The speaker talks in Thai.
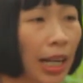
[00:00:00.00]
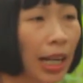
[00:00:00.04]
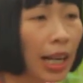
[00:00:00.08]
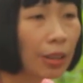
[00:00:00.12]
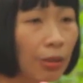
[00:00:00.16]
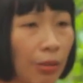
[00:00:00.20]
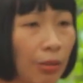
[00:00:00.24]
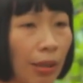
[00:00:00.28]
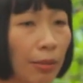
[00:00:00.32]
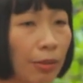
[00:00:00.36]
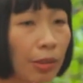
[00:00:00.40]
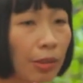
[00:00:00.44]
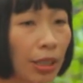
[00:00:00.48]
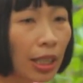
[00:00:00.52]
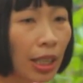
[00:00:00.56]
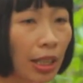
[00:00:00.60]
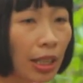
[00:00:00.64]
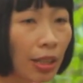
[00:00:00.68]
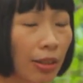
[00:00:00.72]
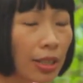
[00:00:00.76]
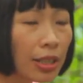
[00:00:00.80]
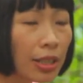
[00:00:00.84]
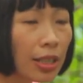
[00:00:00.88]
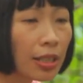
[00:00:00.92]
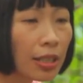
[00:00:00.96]
นอาหารสุขภาพส่วนใหญ่
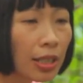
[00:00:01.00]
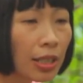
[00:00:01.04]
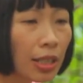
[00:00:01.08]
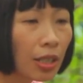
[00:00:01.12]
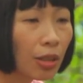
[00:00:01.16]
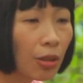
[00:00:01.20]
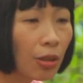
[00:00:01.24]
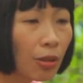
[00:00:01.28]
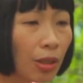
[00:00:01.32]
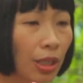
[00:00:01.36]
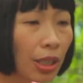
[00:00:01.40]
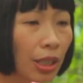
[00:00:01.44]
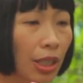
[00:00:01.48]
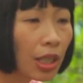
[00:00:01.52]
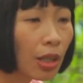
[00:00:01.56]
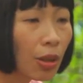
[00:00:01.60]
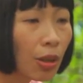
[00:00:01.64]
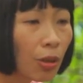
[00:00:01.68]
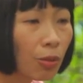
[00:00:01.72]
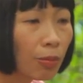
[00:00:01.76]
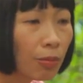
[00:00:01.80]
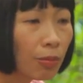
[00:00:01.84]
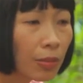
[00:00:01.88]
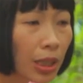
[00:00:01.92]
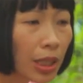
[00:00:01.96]
เราก็จะเจอคนที่
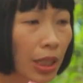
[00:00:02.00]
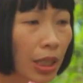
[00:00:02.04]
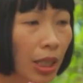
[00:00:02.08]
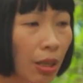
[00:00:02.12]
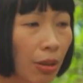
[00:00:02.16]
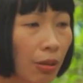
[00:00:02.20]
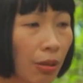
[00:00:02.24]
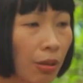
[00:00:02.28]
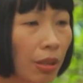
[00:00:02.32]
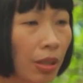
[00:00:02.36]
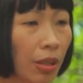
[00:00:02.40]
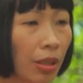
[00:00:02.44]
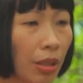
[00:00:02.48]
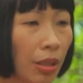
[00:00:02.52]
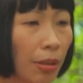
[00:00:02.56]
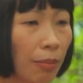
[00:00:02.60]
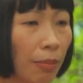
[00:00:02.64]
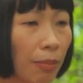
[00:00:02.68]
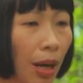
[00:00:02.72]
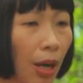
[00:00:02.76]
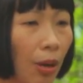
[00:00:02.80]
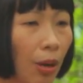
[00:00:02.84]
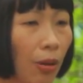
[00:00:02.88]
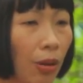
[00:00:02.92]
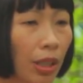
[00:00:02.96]
กลุ่มที่เขา
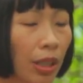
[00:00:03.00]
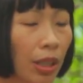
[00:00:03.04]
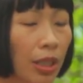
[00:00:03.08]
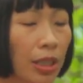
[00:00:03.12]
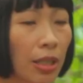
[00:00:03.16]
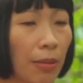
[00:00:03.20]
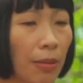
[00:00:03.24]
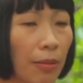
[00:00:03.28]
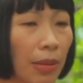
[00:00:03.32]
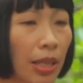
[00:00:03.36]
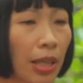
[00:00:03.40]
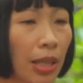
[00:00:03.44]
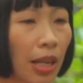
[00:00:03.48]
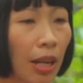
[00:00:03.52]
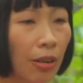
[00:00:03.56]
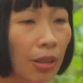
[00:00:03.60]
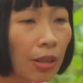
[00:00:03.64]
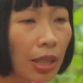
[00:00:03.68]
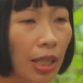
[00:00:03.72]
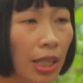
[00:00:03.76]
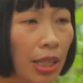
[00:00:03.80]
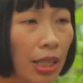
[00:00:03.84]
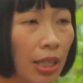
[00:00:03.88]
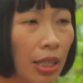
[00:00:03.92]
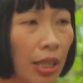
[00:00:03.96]
บางคนก็จะมีแนว
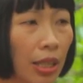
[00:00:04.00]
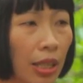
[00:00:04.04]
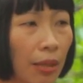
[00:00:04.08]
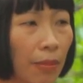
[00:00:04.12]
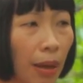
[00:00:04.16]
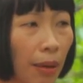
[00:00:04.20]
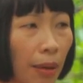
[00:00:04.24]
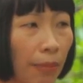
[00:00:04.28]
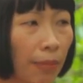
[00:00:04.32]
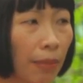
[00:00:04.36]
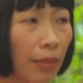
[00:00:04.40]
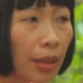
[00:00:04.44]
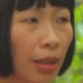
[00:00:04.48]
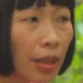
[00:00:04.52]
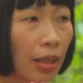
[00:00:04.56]
คิดที่แบบ